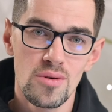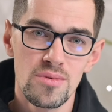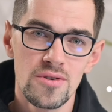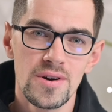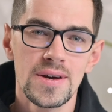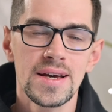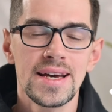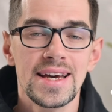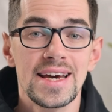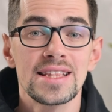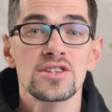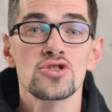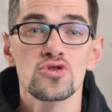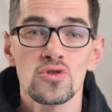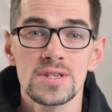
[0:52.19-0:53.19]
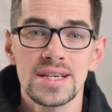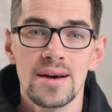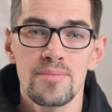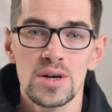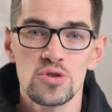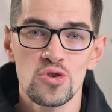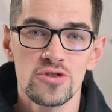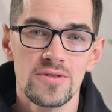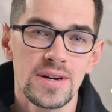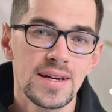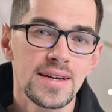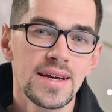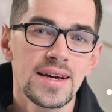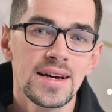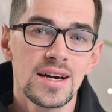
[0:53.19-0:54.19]
обуви, это жесткая подошва,
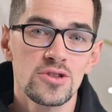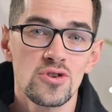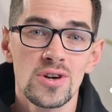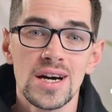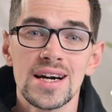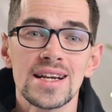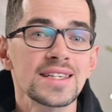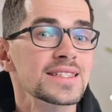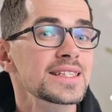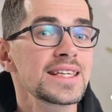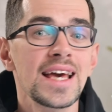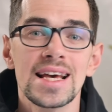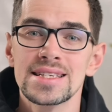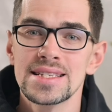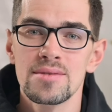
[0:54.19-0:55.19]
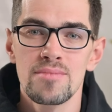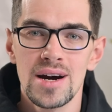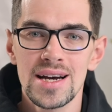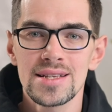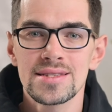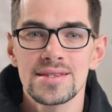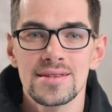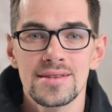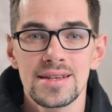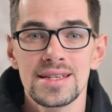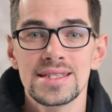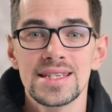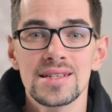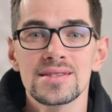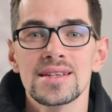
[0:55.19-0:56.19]
которая как раз не изгибается или
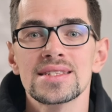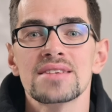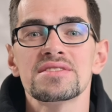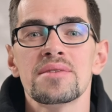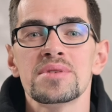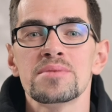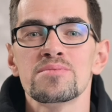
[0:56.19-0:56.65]
делает это совсем